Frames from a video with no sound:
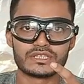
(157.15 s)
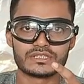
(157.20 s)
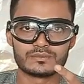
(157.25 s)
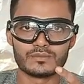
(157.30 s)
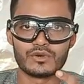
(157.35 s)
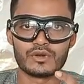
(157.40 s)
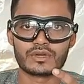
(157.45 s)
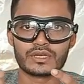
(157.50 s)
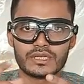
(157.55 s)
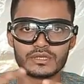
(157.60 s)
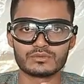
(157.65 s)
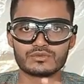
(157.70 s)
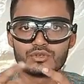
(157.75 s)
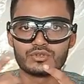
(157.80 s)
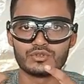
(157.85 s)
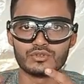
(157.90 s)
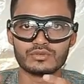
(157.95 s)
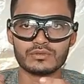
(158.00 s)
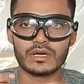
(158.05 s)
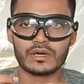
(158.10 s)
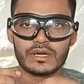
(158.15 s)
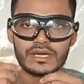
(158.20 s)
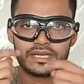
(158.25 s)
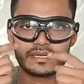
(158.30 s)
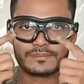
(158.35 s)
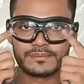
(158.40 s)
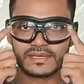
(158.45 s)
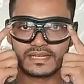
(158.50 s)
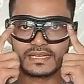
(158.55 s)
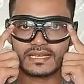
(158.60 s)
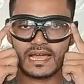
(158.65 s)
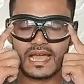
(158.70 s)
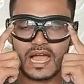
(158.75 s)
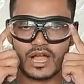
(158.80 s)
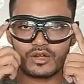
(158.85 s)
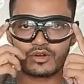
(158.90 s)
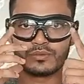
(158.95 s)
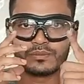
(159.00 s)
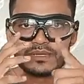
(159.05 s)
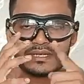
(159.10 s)
स्मोक है जो धुआँ है मेरे
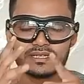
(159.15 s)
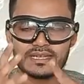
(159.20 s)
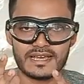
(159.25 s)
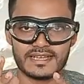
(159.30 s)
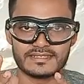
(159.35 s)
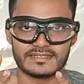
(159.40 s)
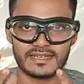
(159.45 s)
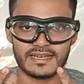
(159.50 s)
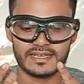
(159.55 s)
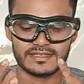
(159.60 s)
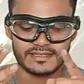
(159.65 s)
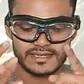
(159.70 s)
आँखों में ना चला